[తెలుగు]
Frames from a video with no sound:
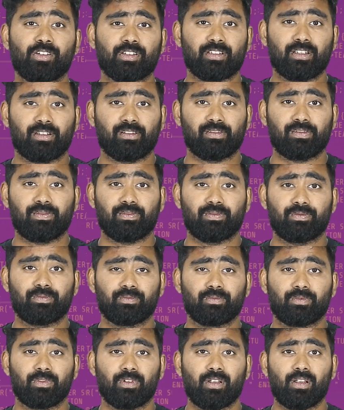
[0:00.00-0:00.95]
యువర్ సెల్ఫ్
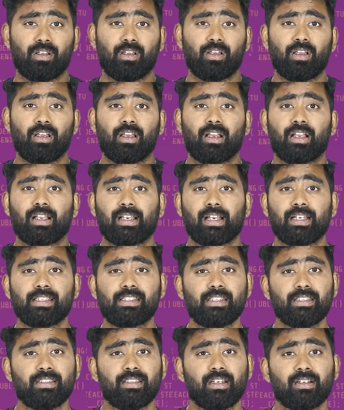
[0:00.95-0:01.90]

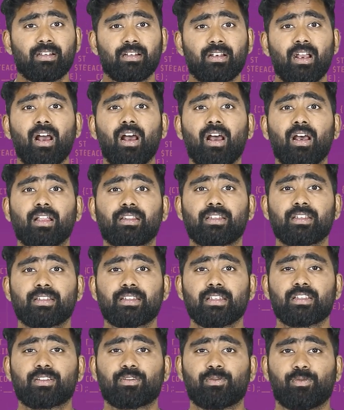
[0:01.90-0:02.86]
ఖచ్చితంగా దిస్
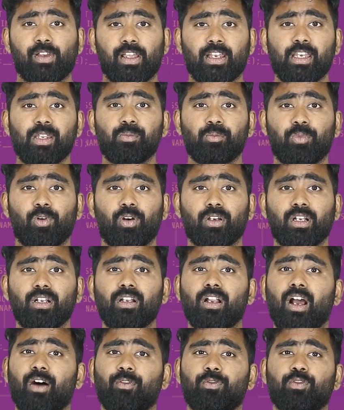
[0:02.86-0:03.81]
ఈస్ వెరీ
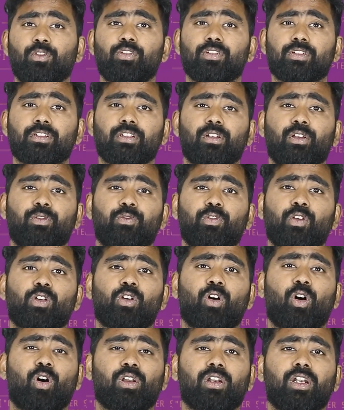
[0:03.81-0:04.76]
ఇంపార్టెంట్ అఫ్ కోర్స్ ఇఫ్ ఆర్
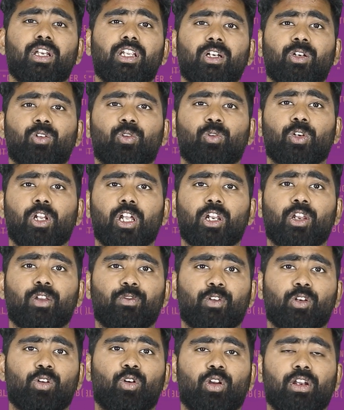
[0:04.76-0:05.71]
ఆల్రెడీ అ కోడర్
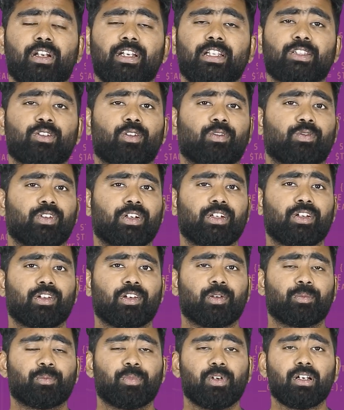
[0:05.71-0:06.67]
ఇఫ్ యూఆర్ ఆల్రెడీ సాఫ్ట్వేర్
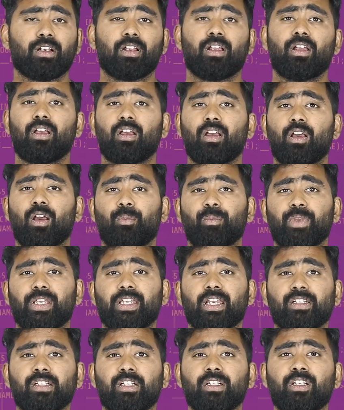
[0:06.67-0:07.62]
డెవలపర్
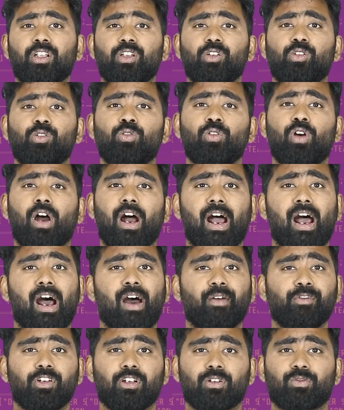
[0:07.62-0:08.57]
మీకు ఏంటంటే యూ
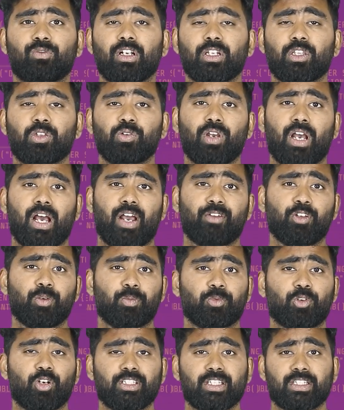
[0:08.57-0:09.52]
హ్యావ్ యువర్ వర్క్ యూ హ్యావ్
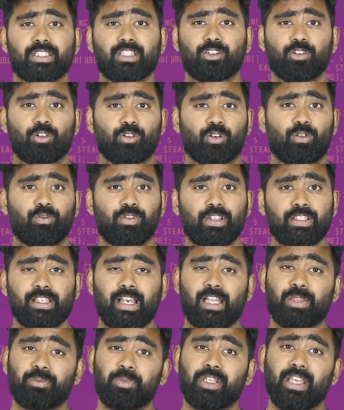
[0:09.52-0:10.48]
యువర్ ప్రాజెక్ట్స్ ఎట్ యువర్ ఆఫీస్
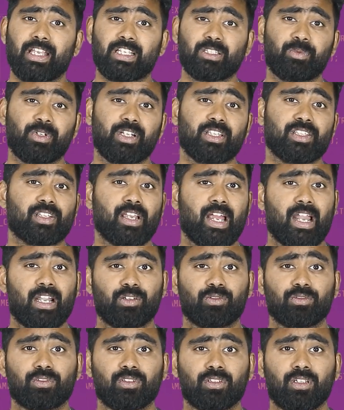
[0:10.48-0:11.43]
అది మీకు ఎక్స్పీరియన్స్గా
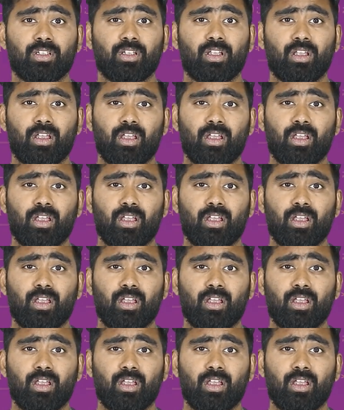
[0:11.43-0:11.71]
యాడ్ అవుతుంది